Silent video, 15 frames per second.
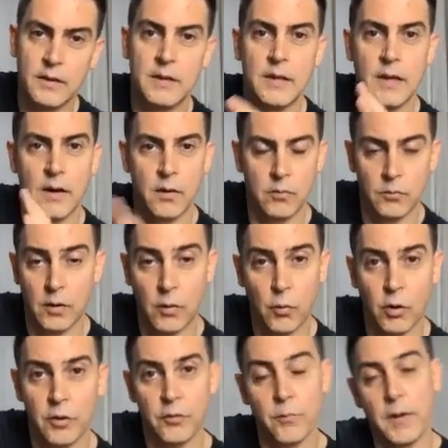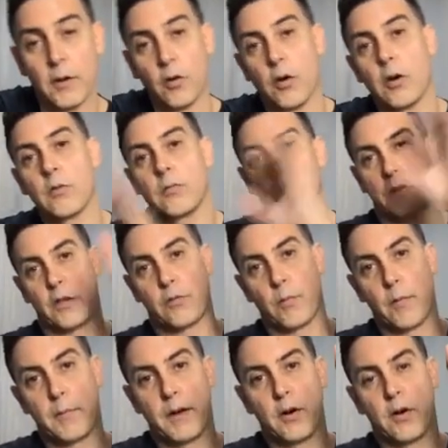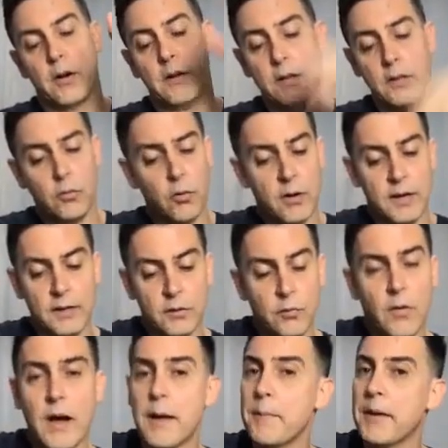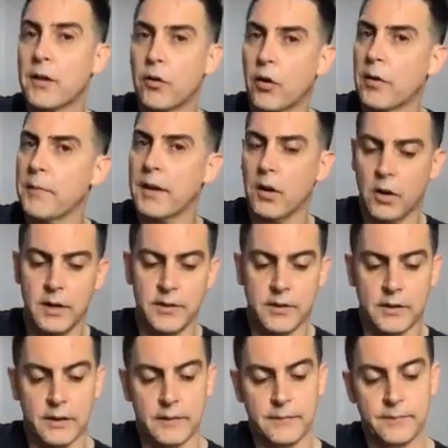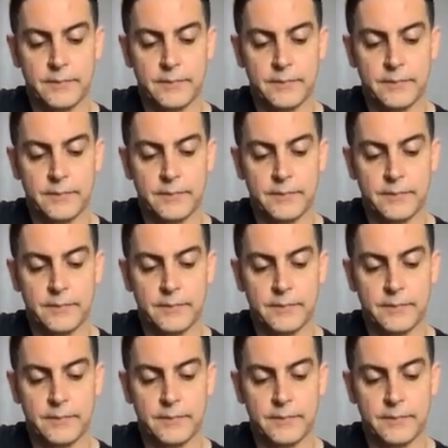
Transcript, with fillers: que é um acorde menor com sétima maior, e tocando a menor melódica.